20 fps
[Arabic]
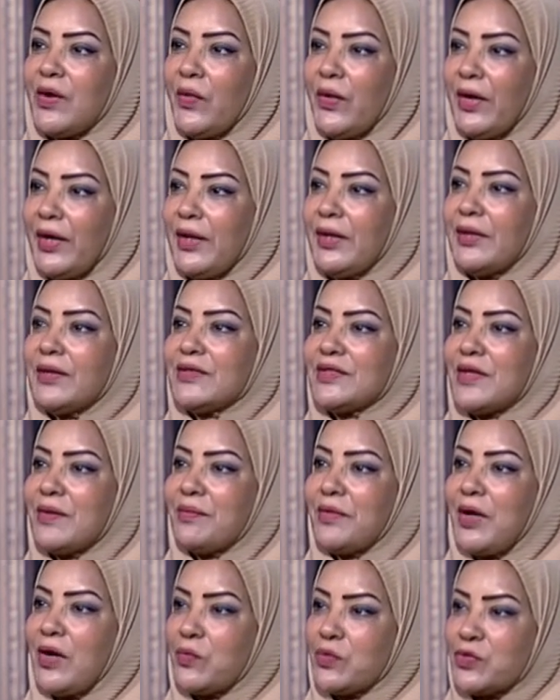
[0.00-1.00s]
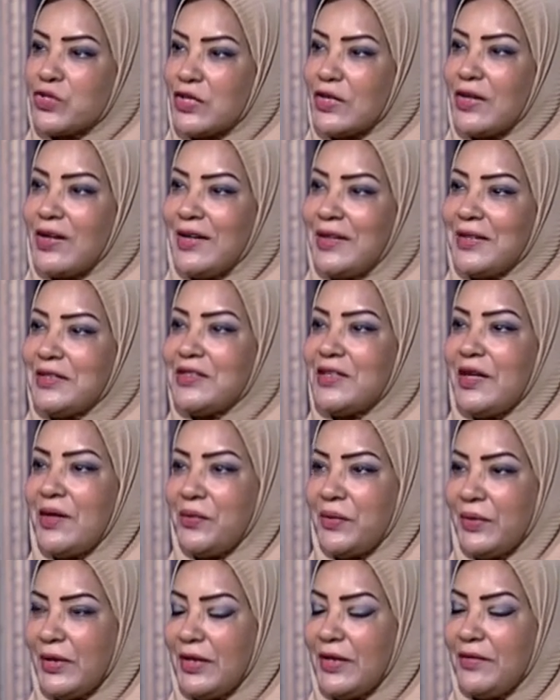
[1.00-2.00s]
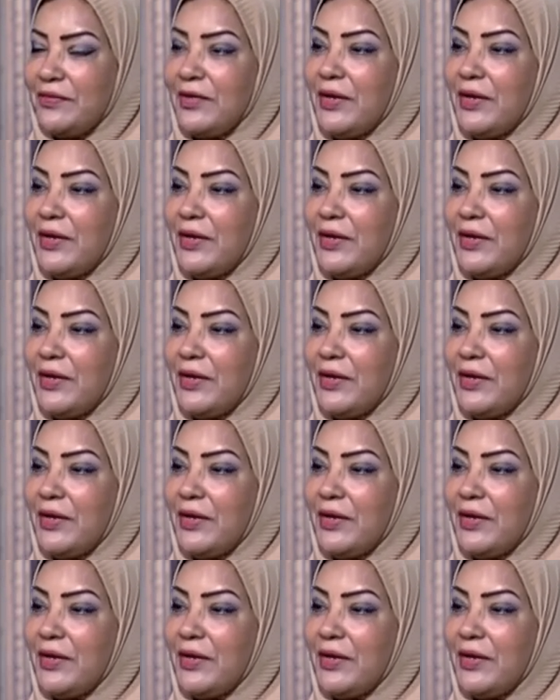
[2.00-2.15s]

او حاجه نسمعه موسيقى هاديه او كده